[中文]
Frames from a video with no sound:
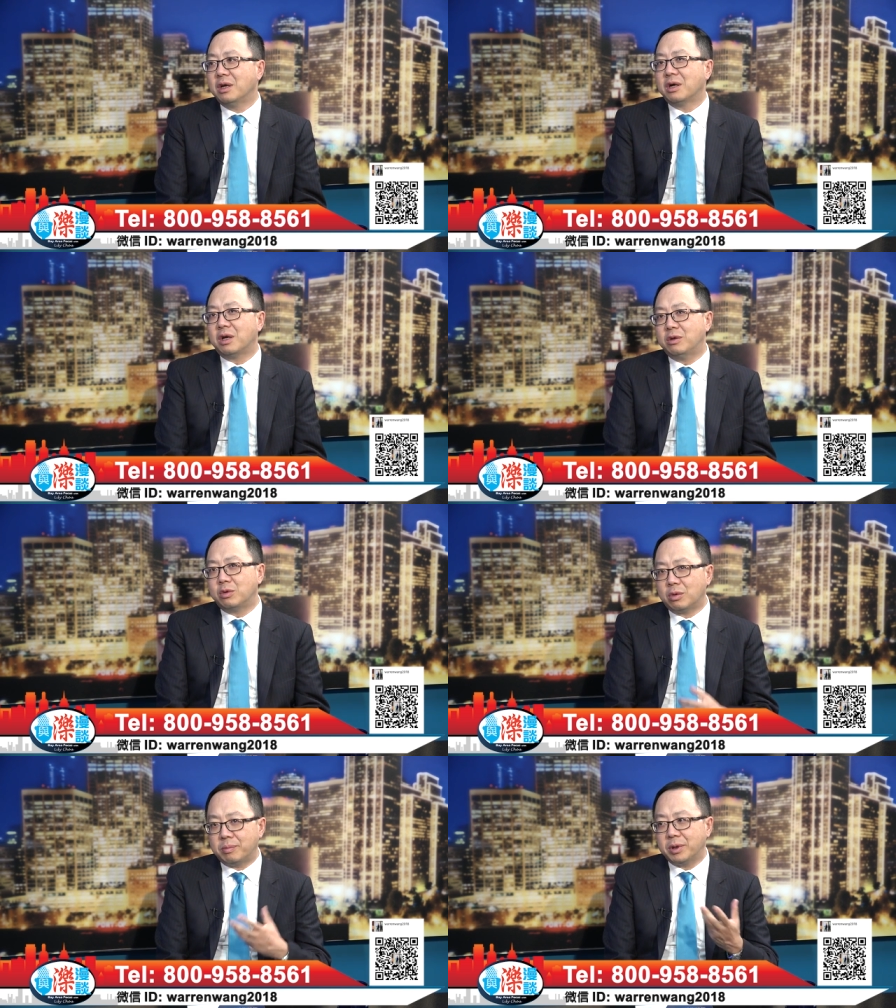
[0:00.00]
很
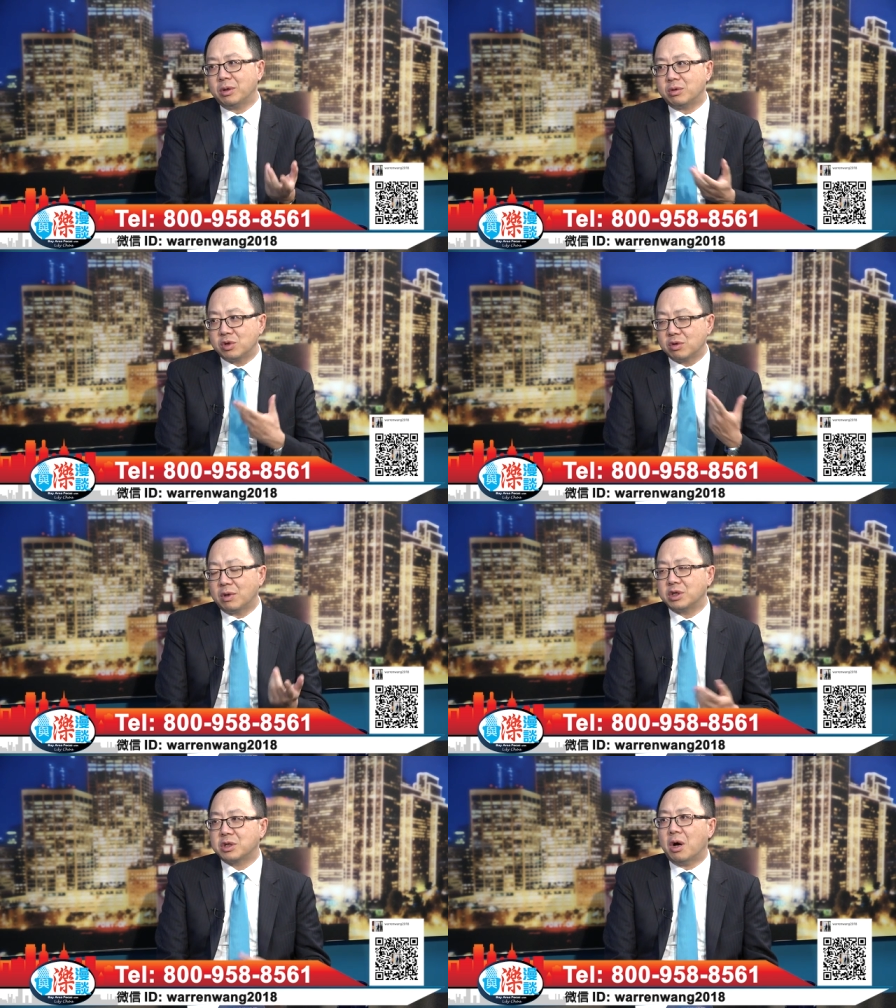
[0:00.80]
多朋友都喜
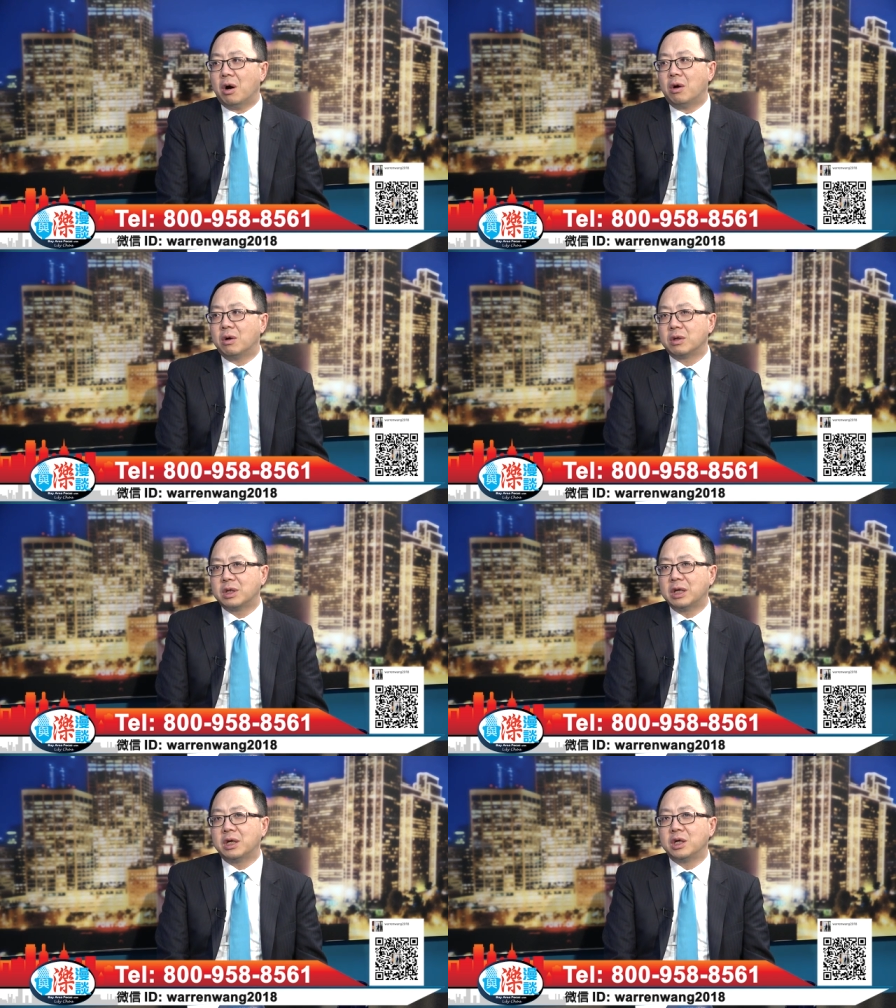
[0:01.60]
欢炒，
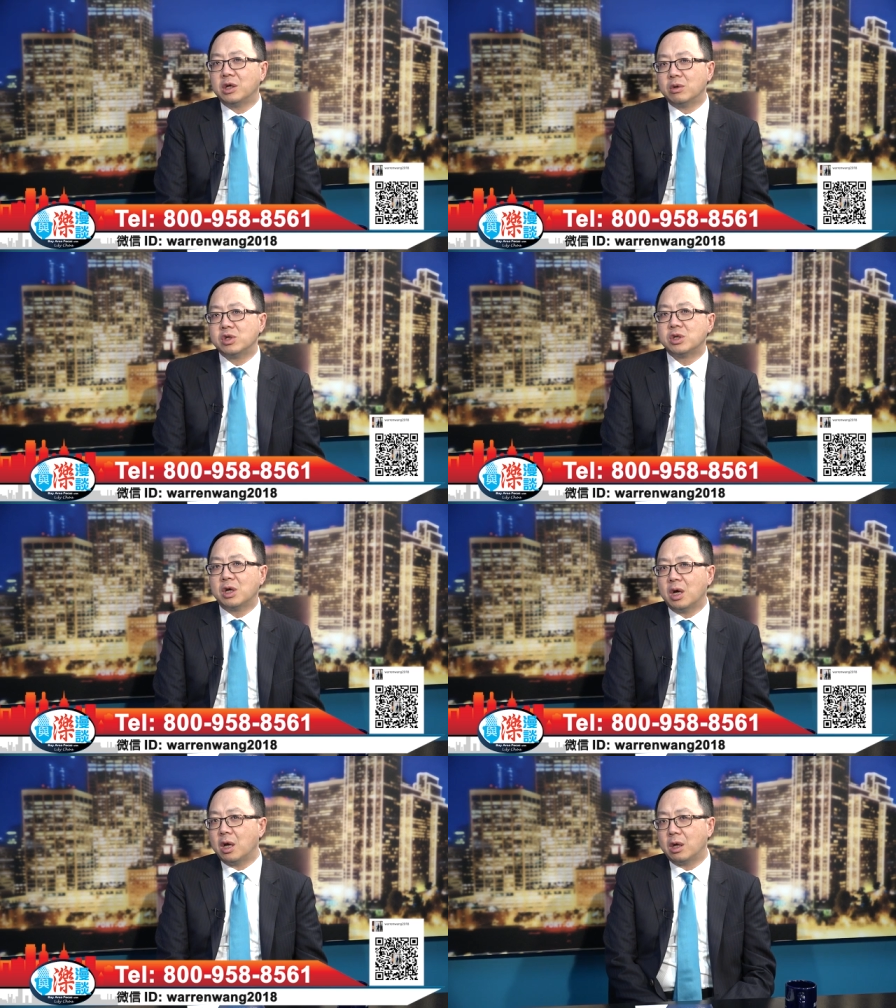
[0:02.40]
当然也有一
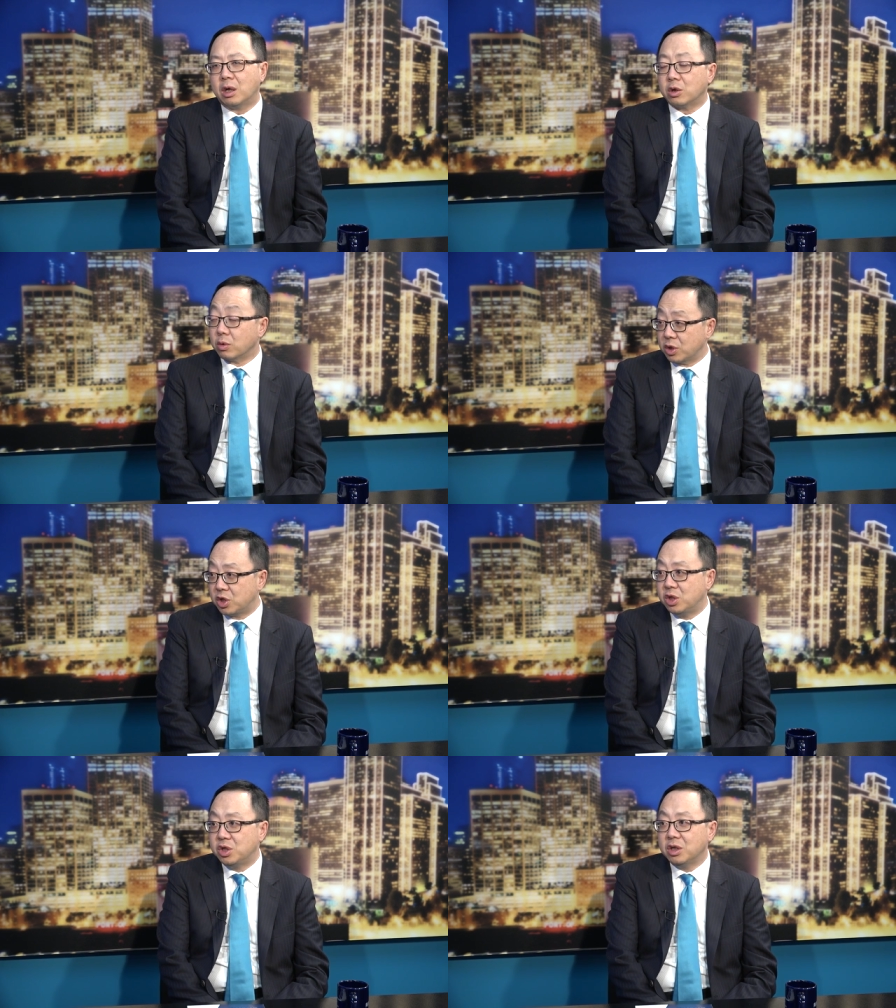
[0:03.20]
些呃投资
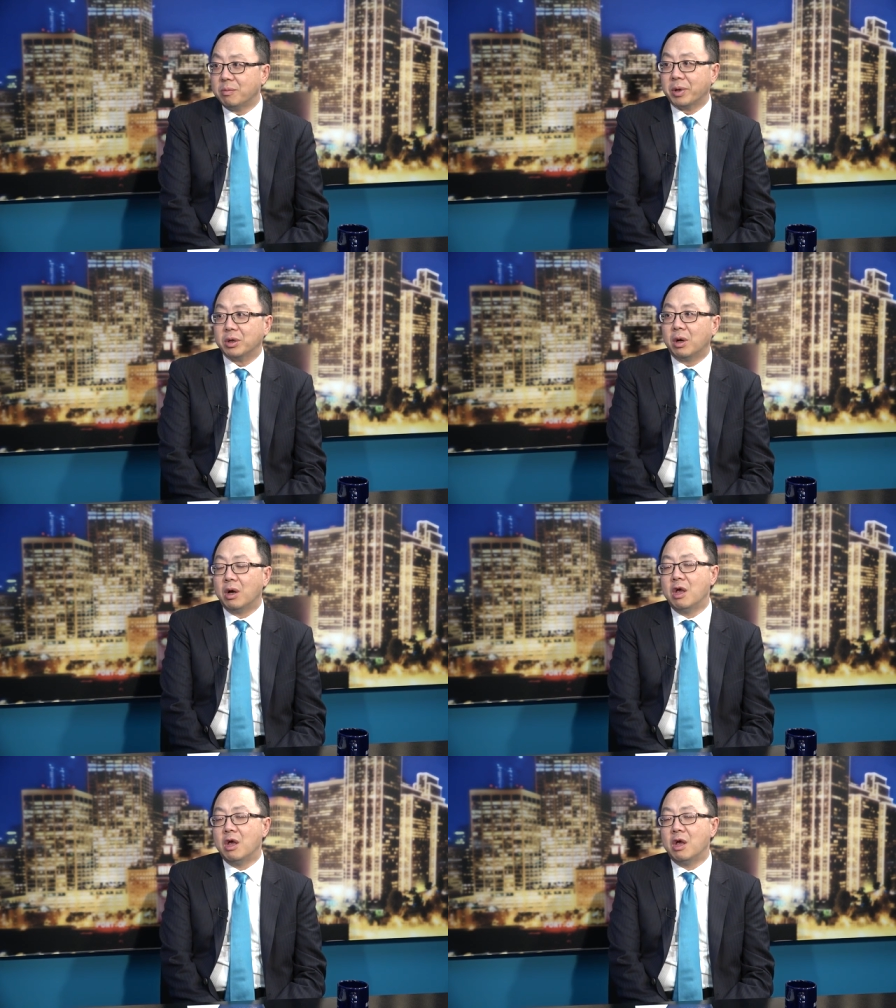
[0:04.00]
基金的朋友。